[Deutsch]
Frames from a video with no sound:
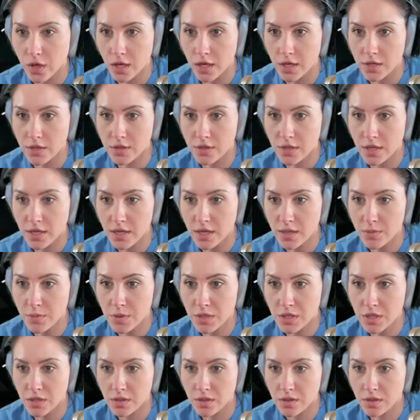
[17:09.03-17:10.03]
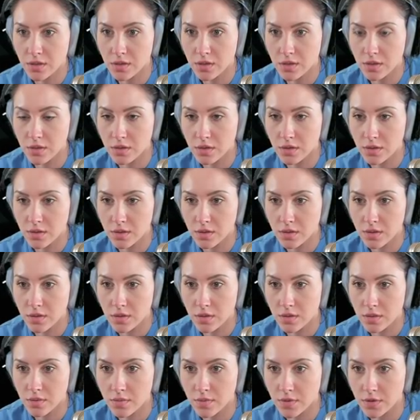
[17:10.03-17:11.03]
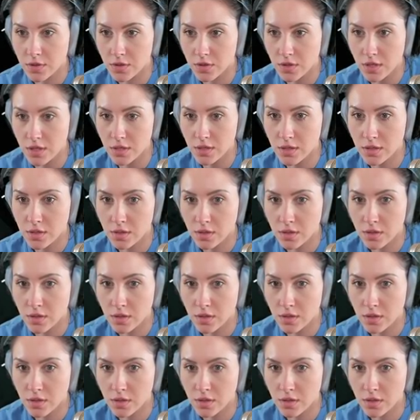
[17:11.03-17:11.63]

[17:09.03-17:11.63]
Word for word: alles her damit. Was ist das?